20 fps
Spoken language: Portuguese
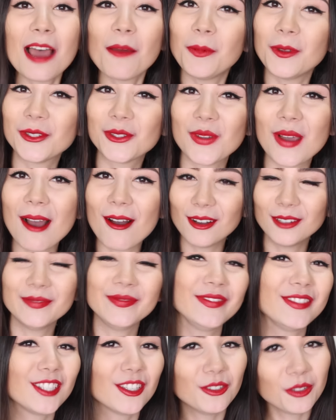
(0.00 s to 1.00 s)
pessoal,
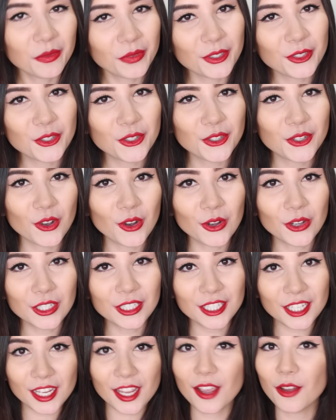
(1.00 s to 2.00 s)
então no vídeo de
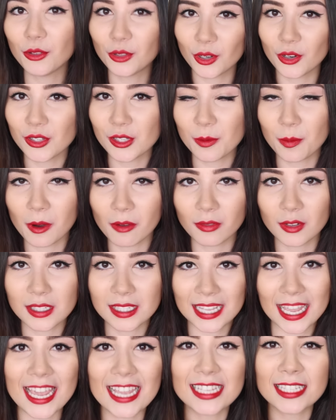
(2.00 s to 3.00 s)
hoje eu trouxe pra
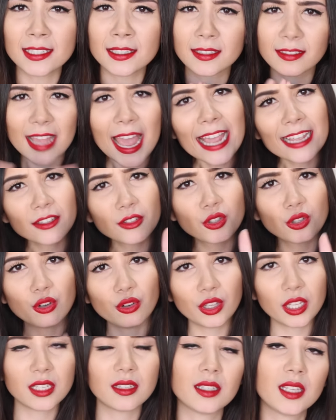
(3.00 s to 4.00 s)
vocês 10
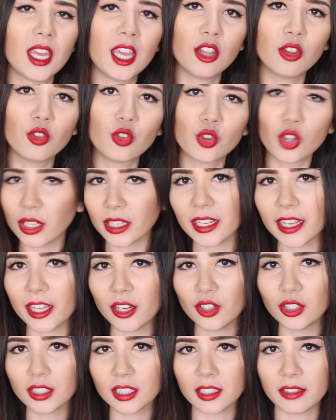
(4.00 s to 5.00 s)
truques que toda
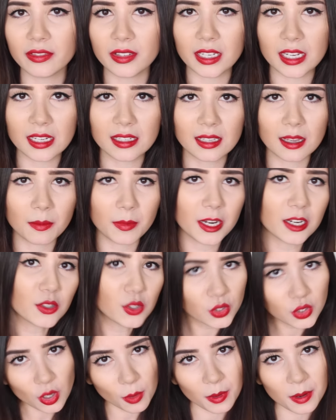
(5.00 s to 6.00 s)
garota deveria saber
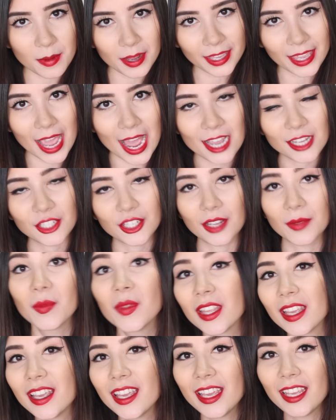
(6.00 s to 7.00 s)
sobre maquiagem.
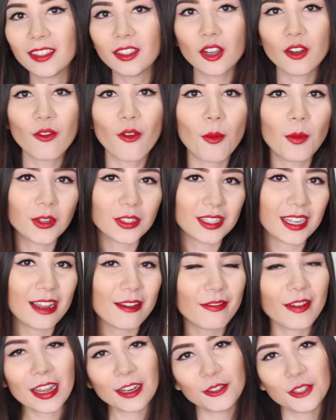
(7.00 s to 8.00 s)
Então eu vou
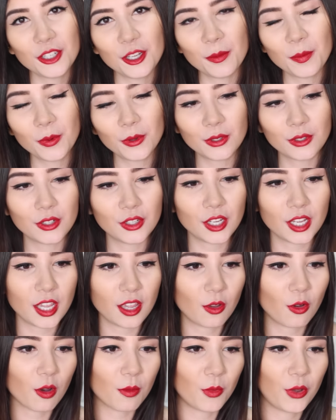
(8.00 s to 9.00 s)
mostrar vários tipos
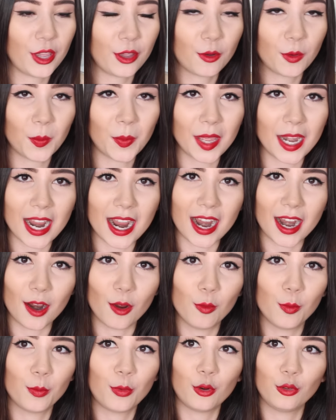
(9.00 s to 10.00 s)
de como
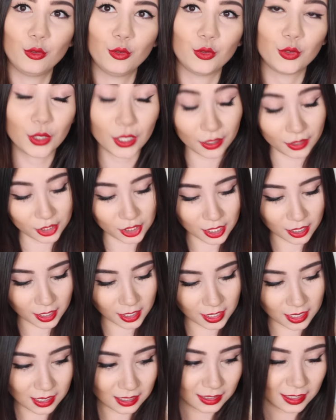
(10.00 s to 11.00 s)
recuperar um produto que
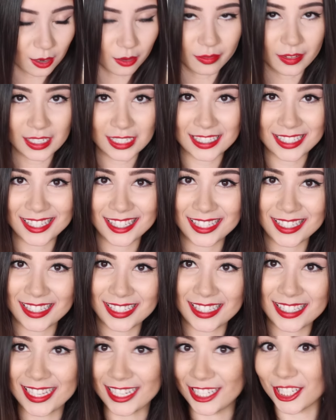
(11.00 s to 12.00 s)
já talvez
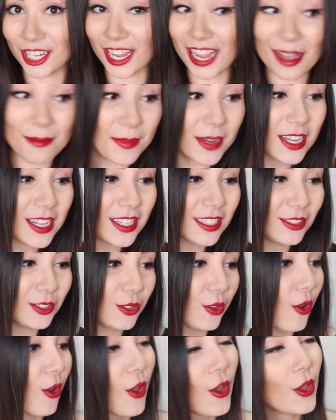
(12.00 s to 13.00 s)
esteja
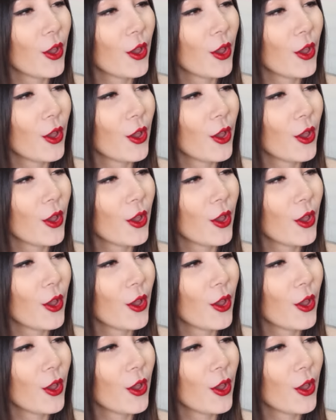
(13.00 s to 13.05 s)
acabando,